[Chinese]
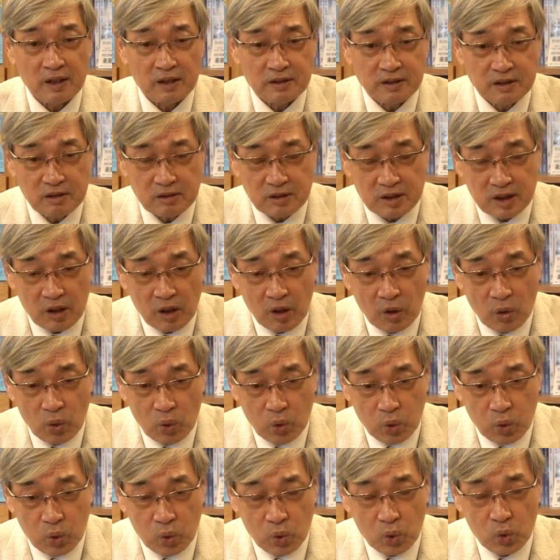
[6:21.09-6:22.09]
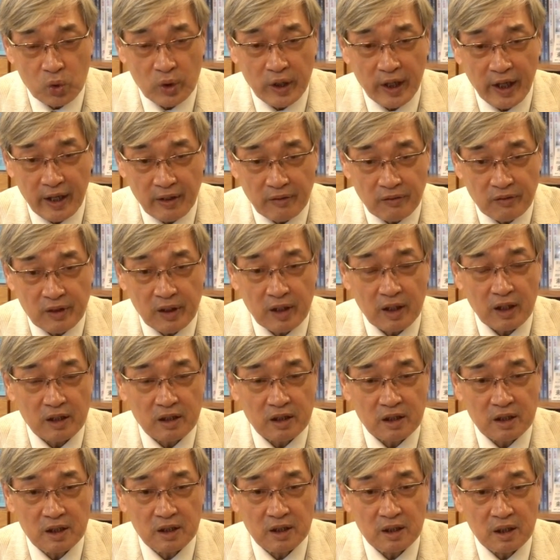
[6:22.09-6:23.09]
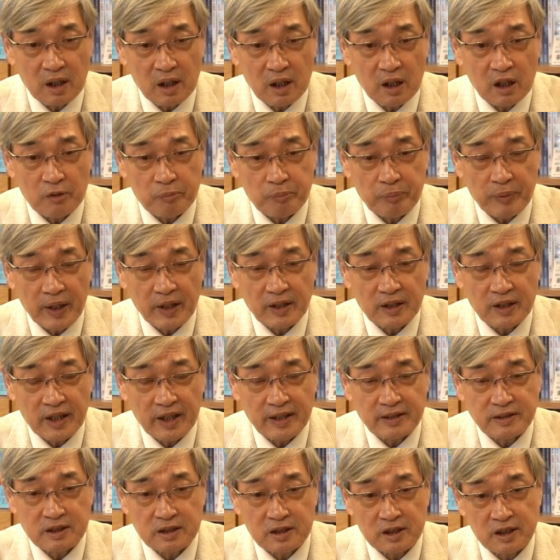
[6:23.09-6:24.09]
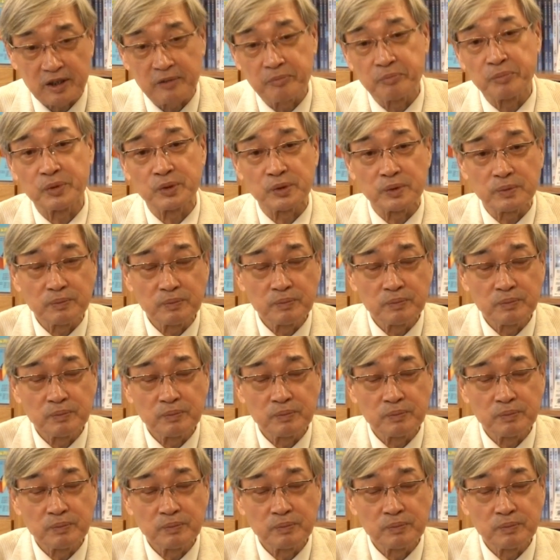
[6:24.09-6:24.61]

就是胡琏的第二编练司令部。